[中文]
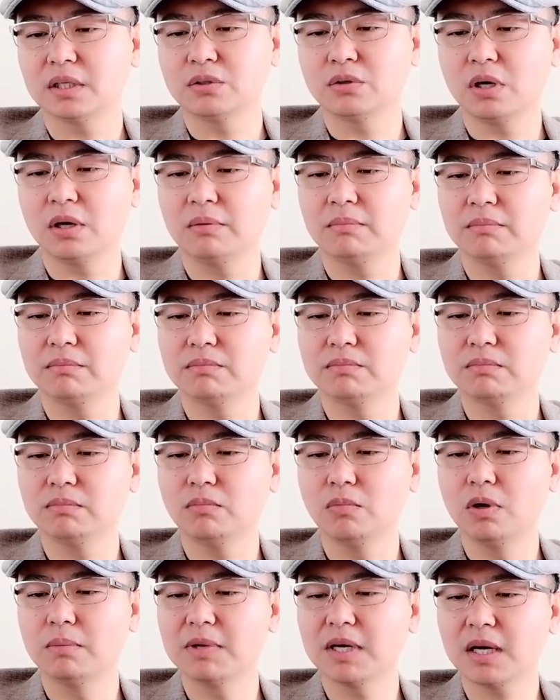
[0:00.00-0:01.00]
说啊，
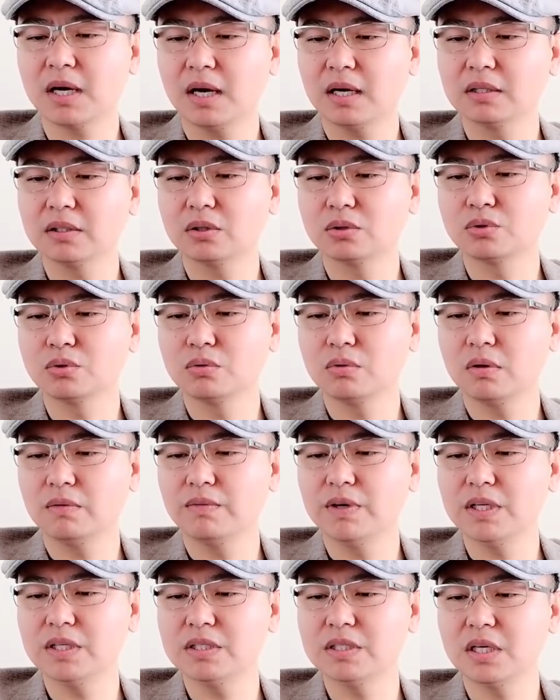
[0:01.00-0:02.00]
我们看到中国
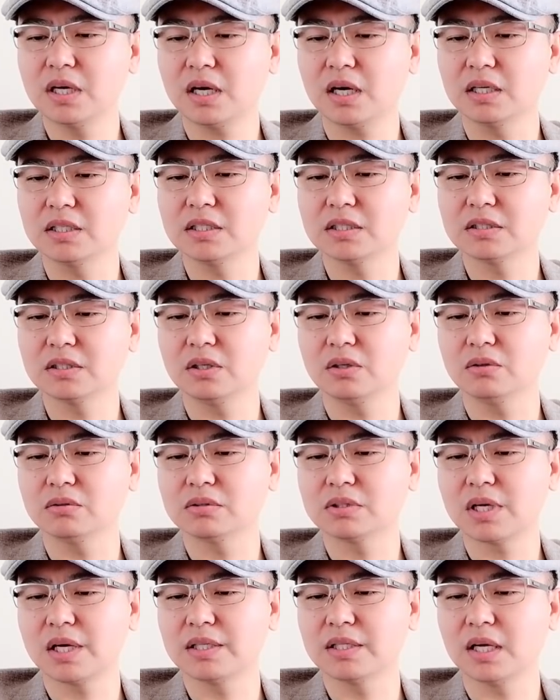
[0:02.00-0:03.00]
威胁航行自由，
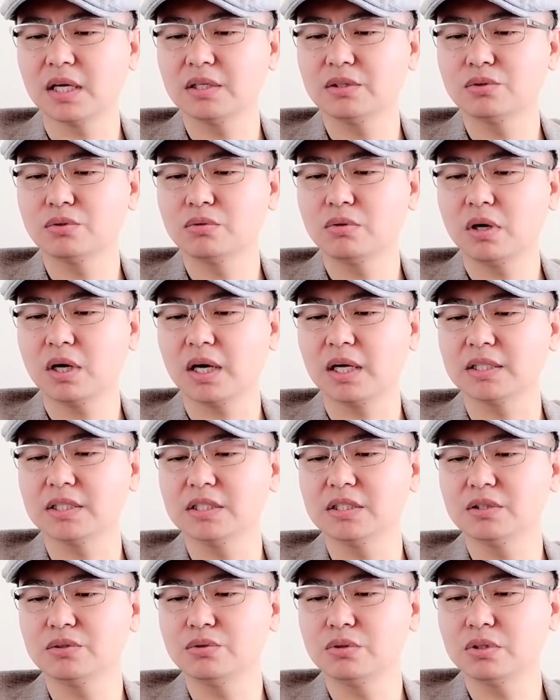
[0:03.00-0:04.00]
在南中国海进
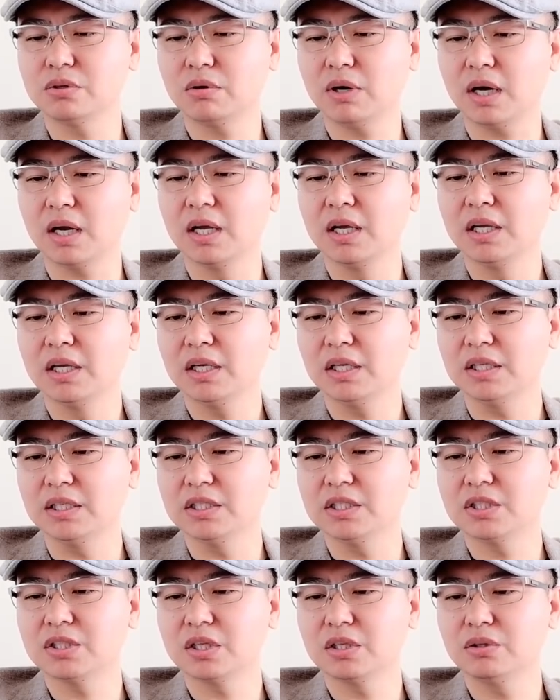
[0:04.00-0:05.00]
行军事化，以
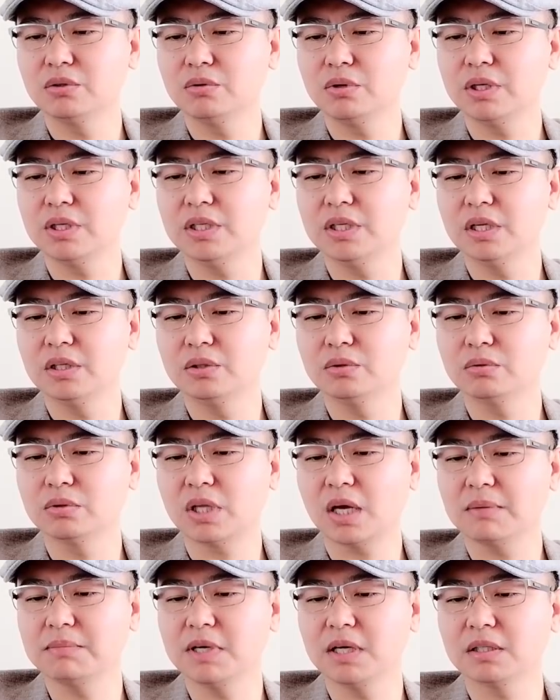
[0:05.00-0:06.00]
及针对印度
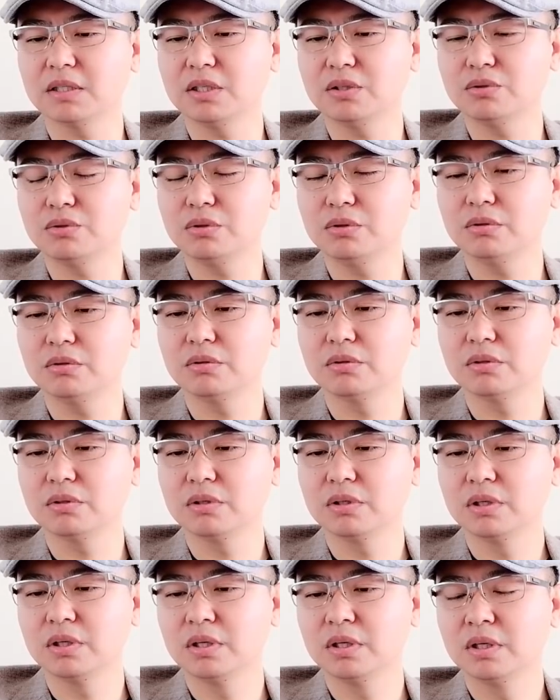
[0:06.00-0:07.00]
太平洋地区
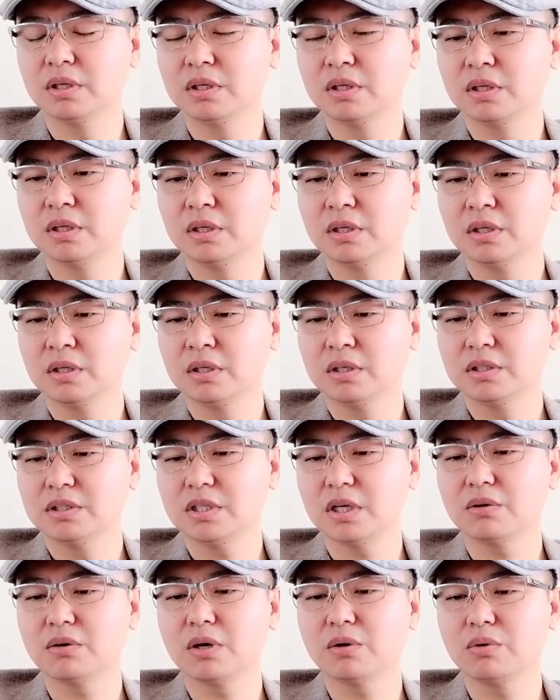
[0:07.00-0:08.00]

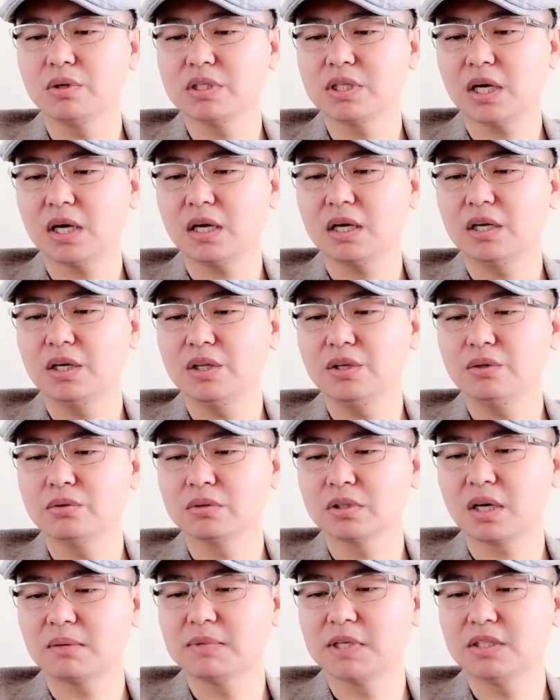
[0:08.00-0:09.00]
相关国家，利用
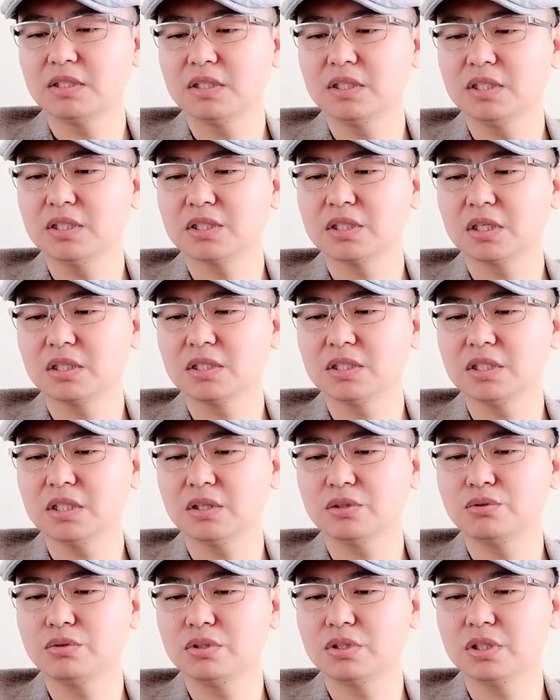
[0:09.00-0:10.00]
他们日益升级
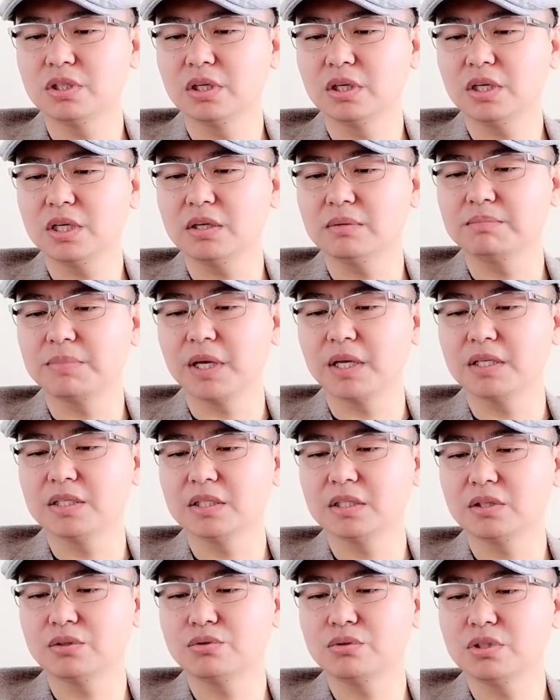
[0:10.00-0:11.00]
的军事能力，北
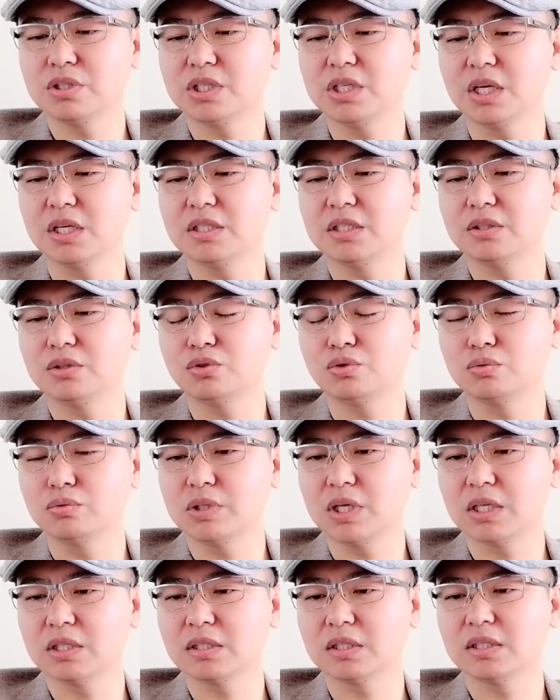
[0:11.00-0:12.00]
京的军事野心逐
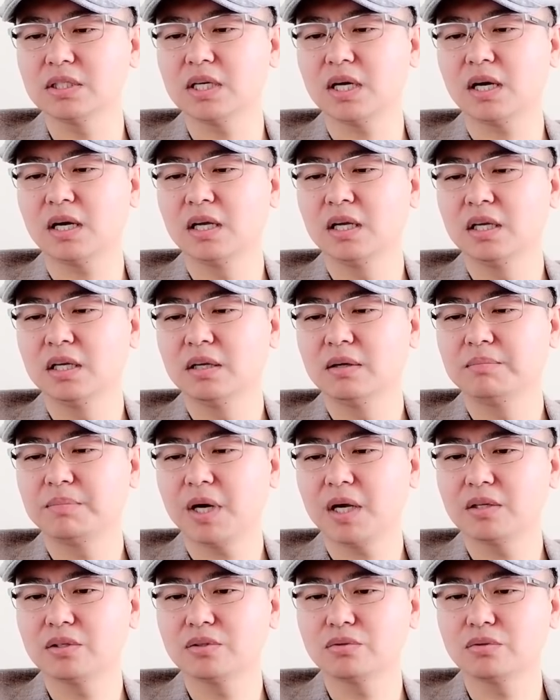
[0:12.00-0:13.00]
年增加。
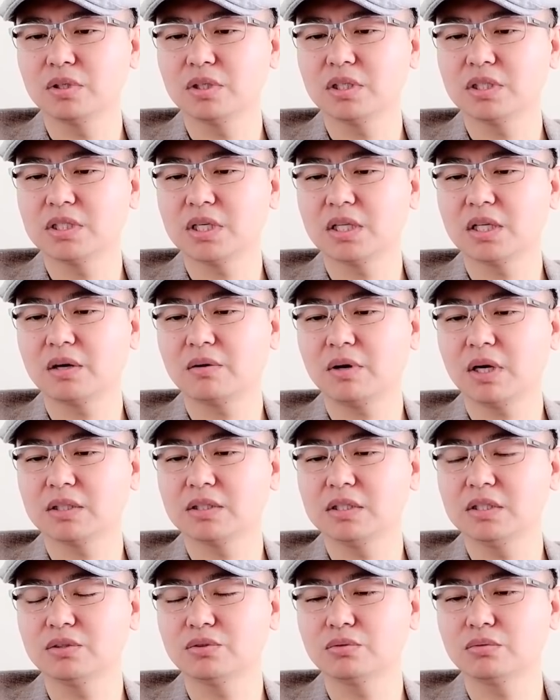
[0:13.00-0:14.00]
伴随着现代化
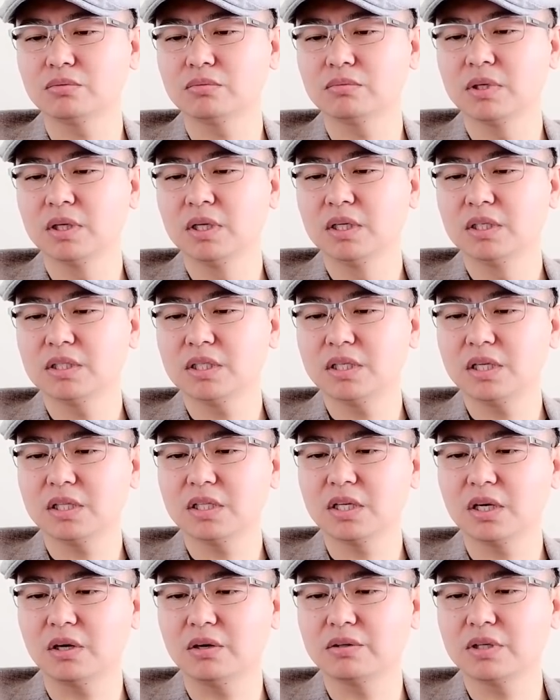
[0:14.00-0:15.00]
技术，这些
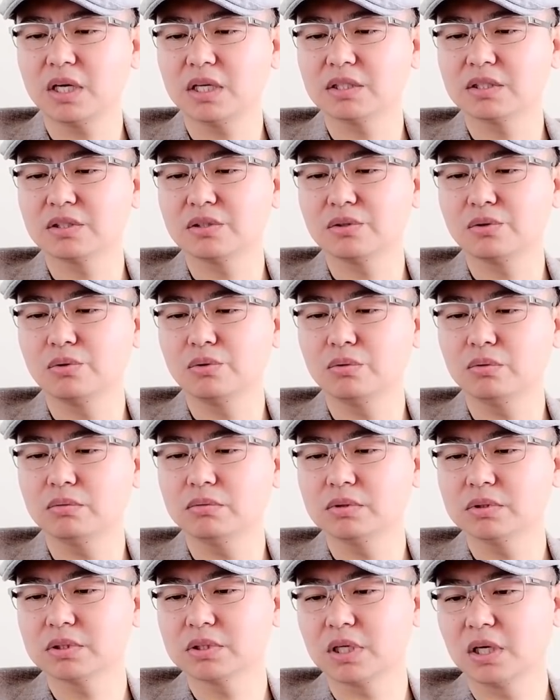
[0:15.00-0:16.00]
挑战似乎
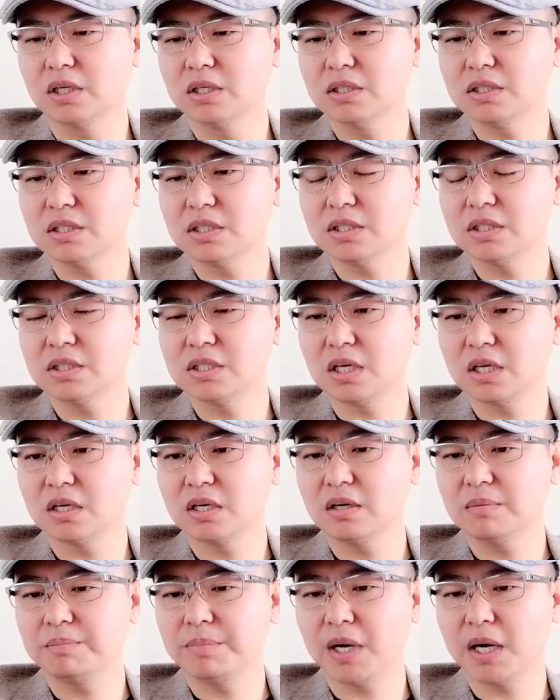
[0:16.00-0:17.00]
曾经相
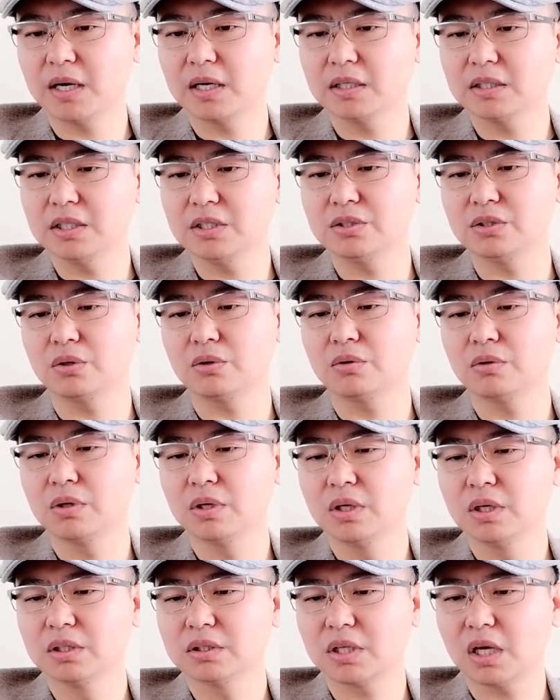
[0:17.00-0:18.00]
隔半个地球，
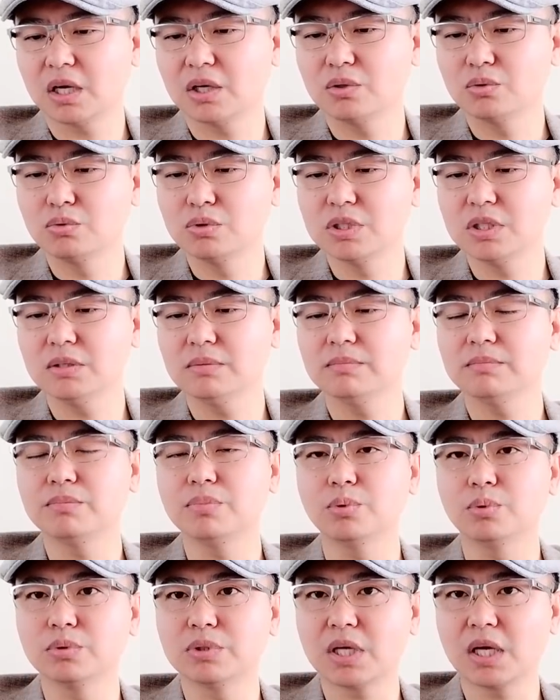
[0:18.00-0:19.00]
但如今
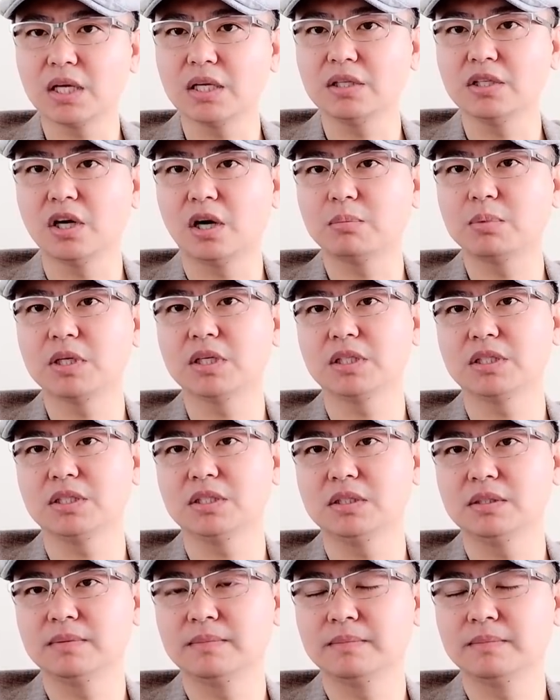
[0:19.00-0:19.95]
不再遥不可及。